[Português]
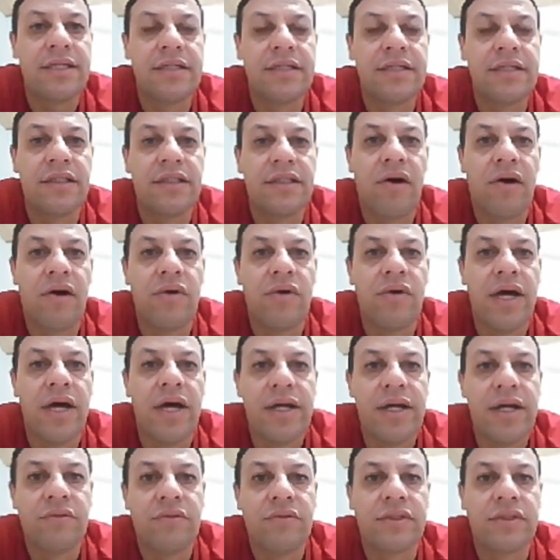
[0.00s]
sinal
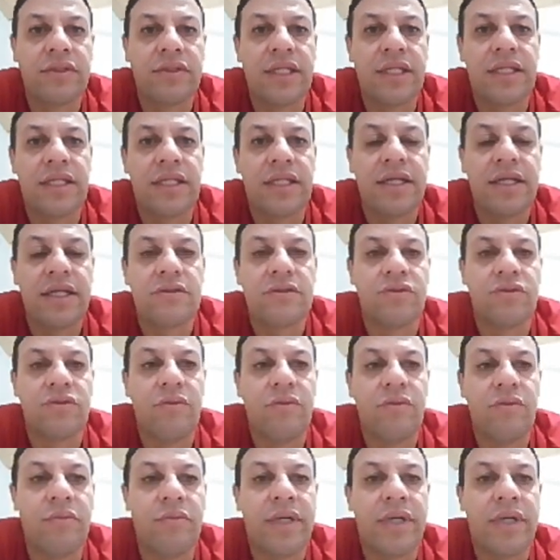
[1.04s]
no C3 no
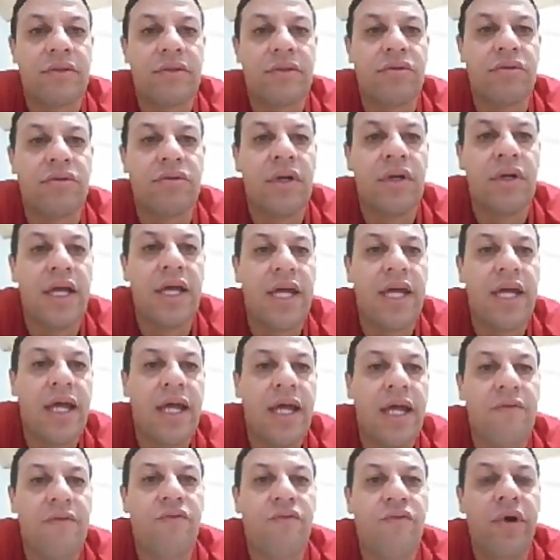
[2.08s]
momento.
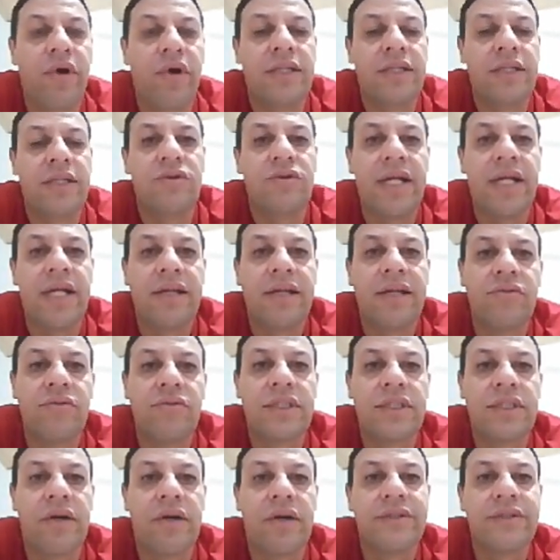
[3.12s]
Foi adicionado no
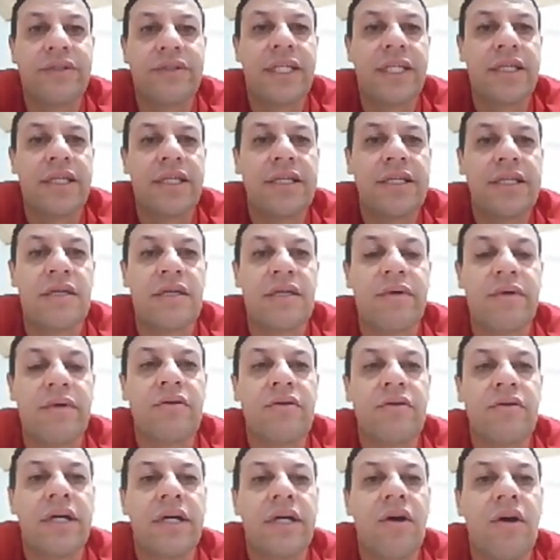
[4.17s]
Star One C3 também o
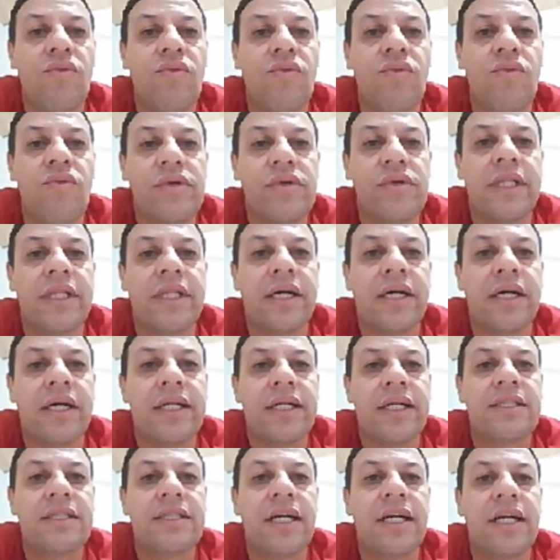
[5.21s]
canal Curta,
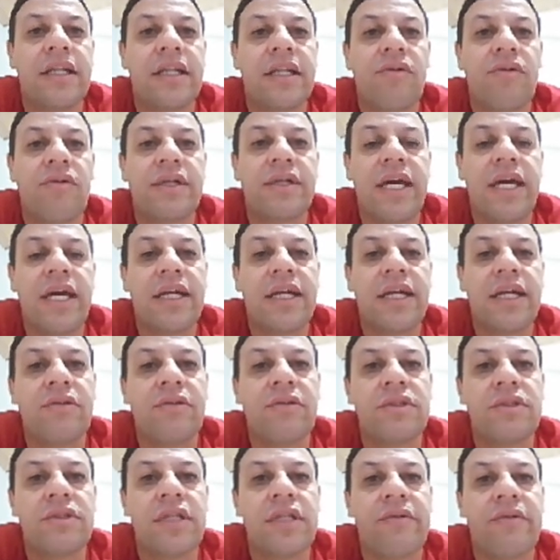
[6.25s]
esse canal que era do
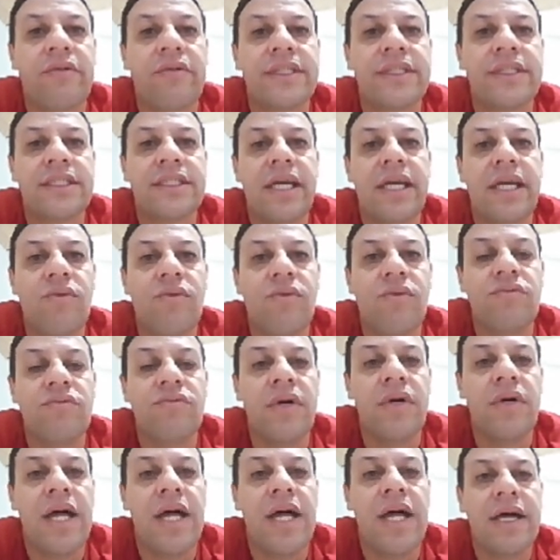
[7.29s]
Star One C1,
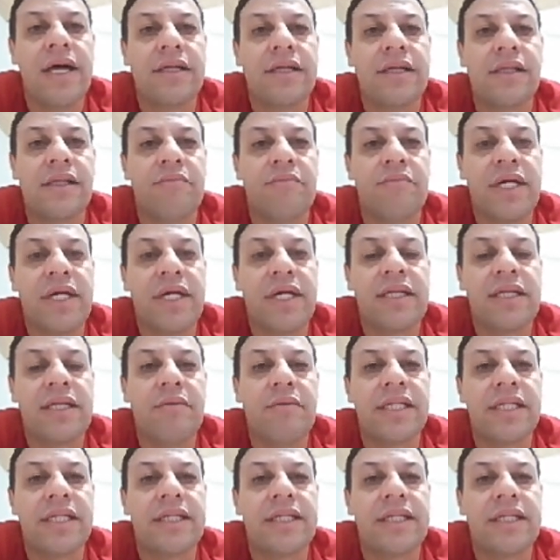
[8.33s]
também da
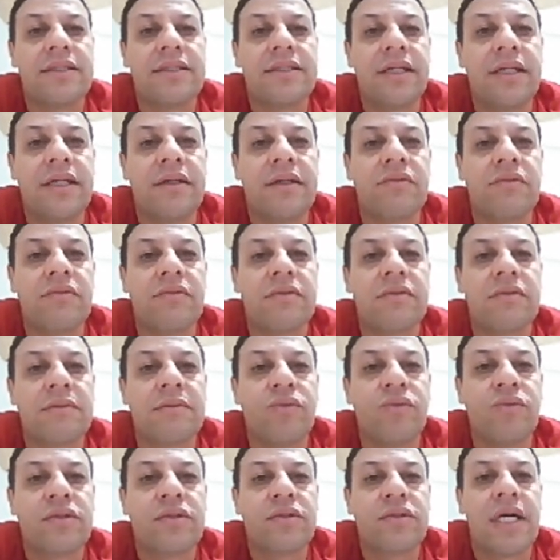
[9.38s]
banda C.
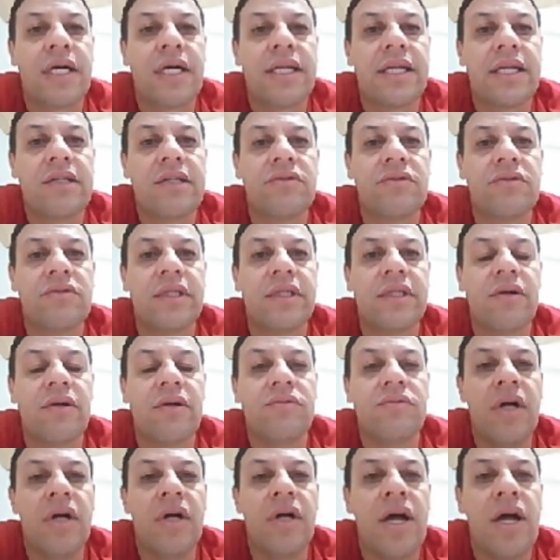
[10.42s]
Muitos canais do
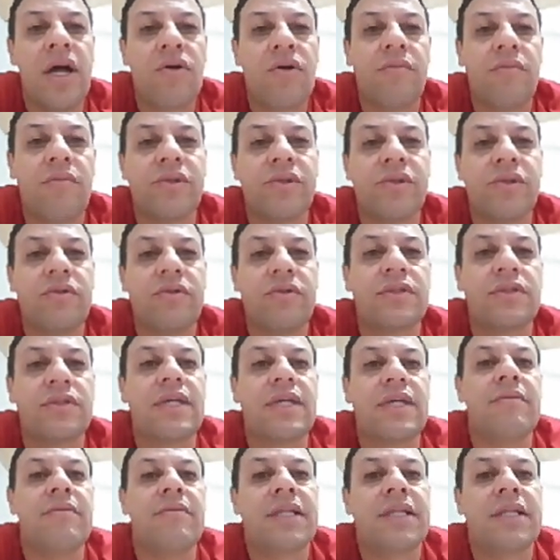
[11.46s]
C1, como todos
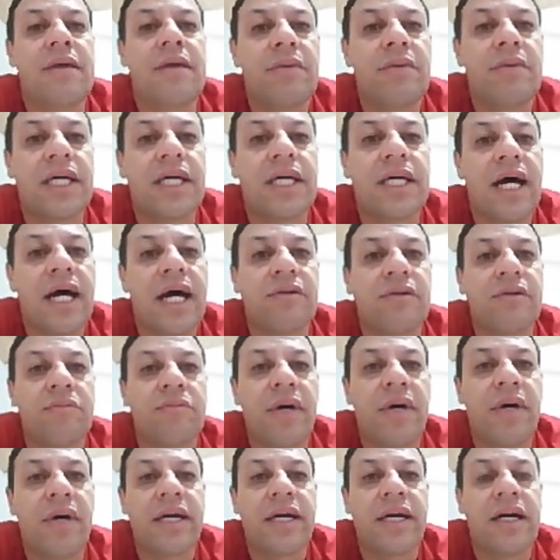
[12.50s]
sabem, têm migrado
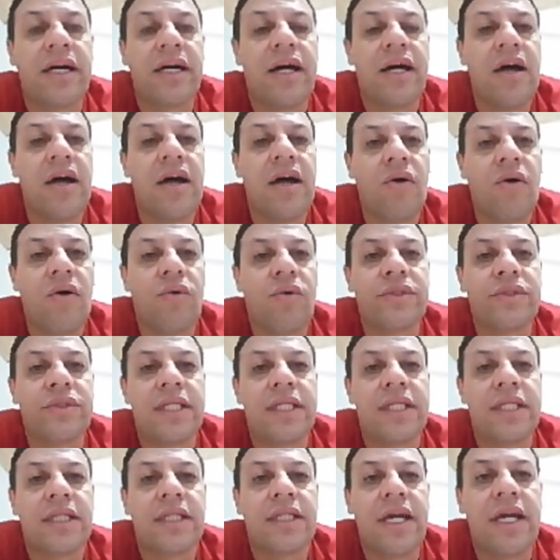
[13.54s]
para o
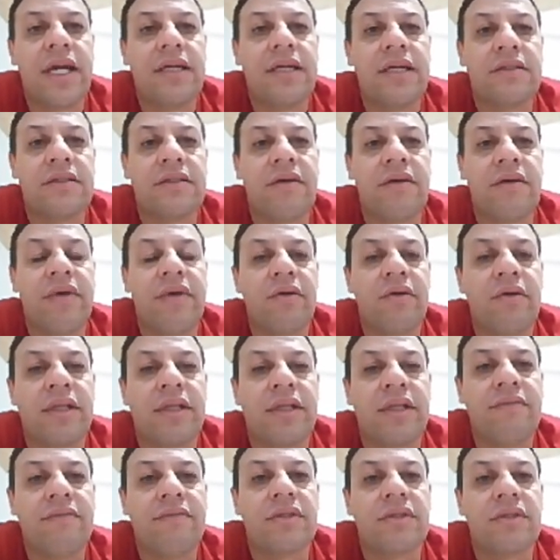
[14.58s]
C3. Já veio a
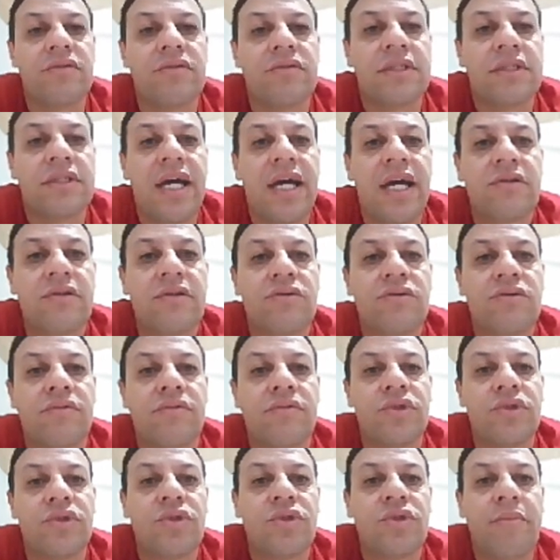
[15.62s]
TV Sucesso,
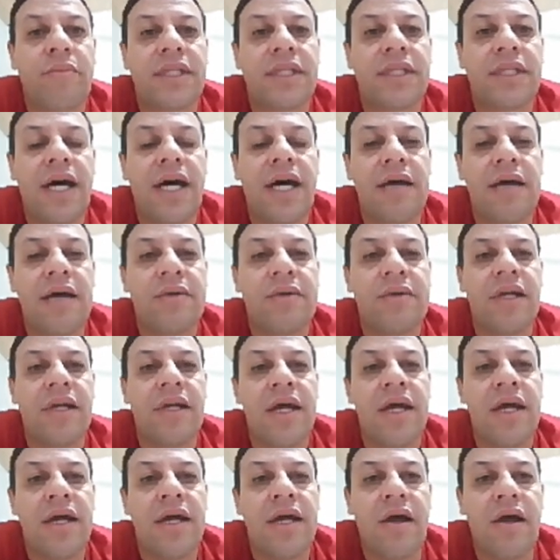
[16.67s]
Shoptime,
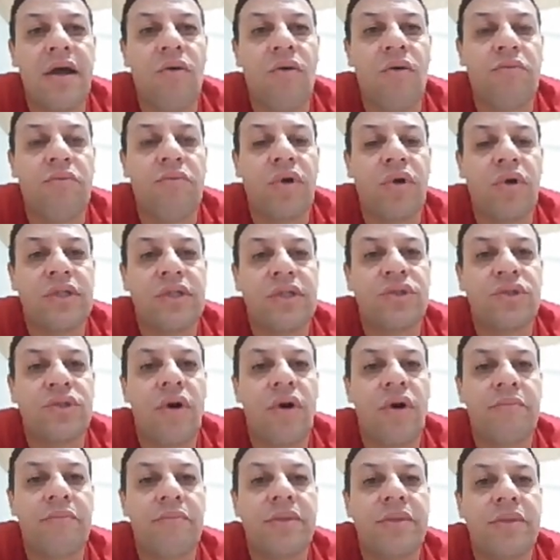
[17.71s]
é o
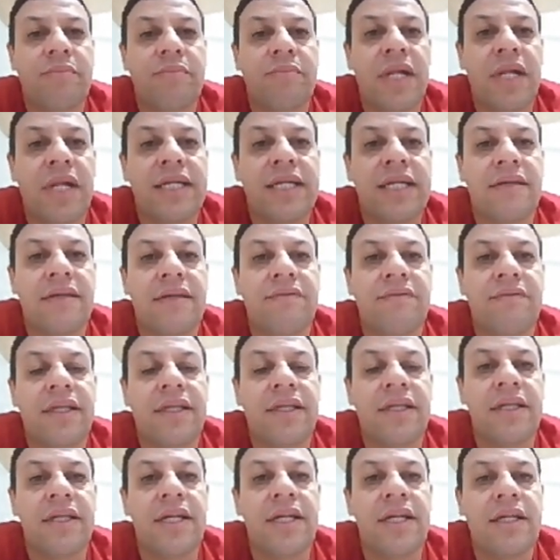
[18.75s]
Polishop, Play
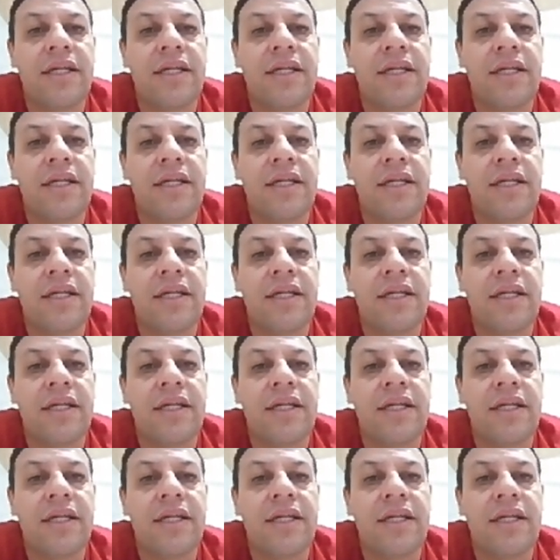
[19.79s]
TV